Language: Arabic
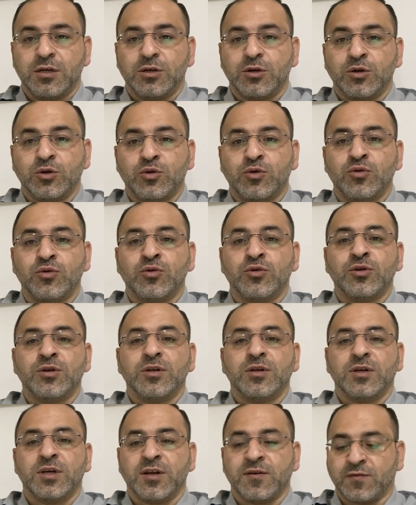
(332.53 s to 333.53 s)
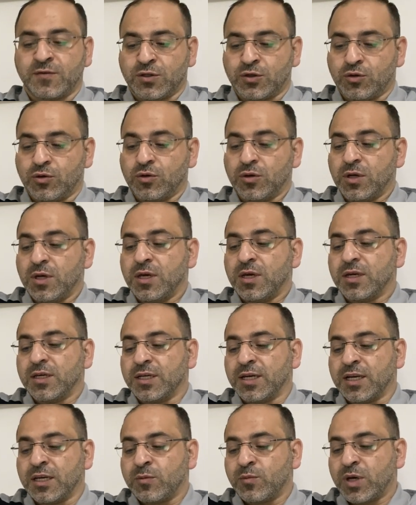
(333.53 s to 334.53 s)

يكون نفسه يعني